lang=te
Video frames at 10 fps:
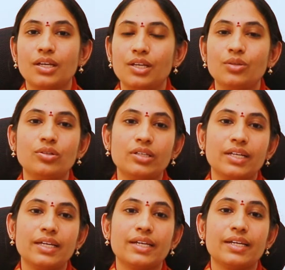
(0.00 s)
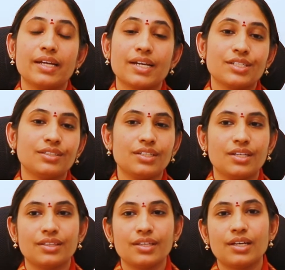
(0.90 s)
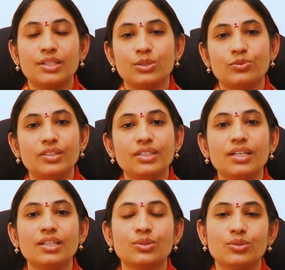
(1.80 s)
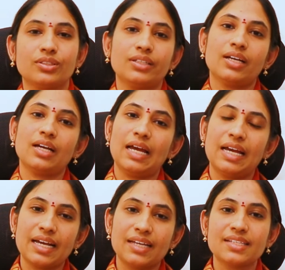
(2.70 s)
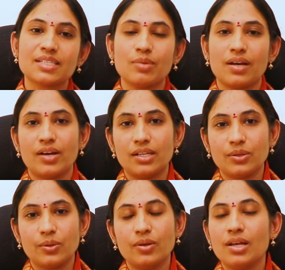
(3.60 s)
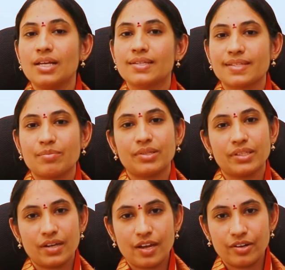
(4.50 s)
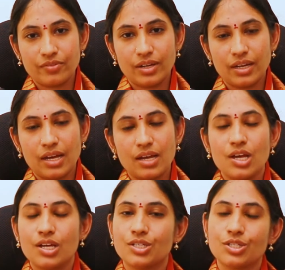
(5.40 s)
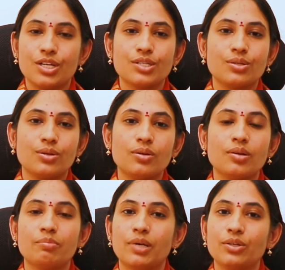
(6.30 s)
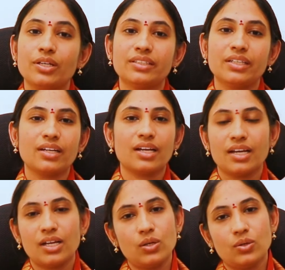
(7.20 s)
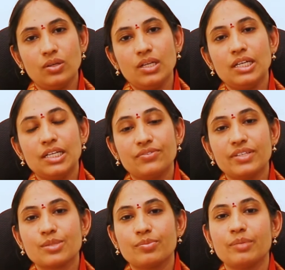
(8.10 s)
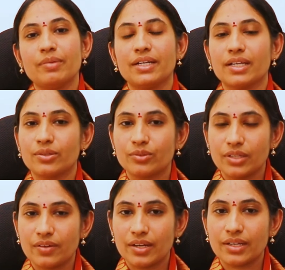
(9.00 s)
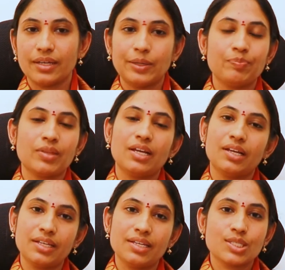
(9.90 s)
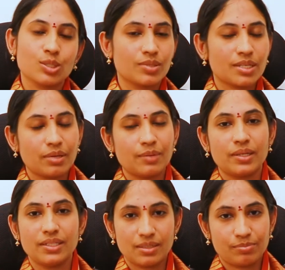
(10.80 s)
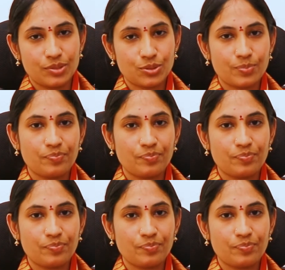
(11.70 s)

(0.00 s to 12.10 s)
ఈ గురునికి నక్షత్ర రీత్యా ద్వితీయ తృతీయ ఏకాదశ భావాలతో సంబంధం రావడం వల్ల షేర్స్లో మరియు ఇతర రంగాల్లో ఇన్వెస్ట్మెంట్ పెట్టాలనుకునే వారికి ఇది శుభ సమయం అని చెప్పచ్చు